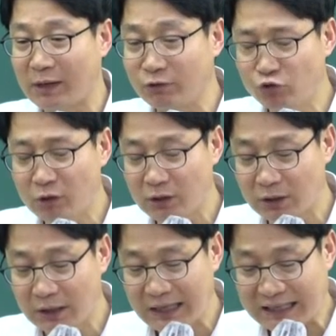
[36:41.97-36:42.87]

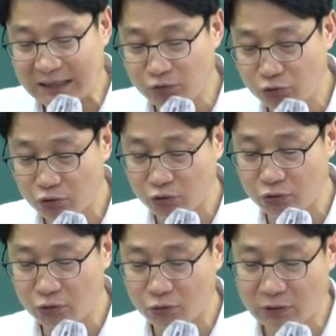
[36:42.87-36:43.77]
간주하는 간주
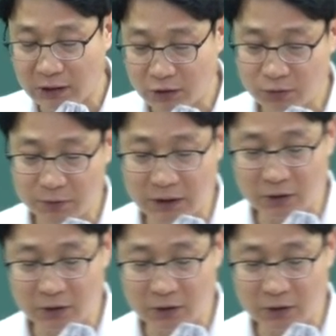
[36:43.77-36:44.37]
취득령으로 나눠집니다.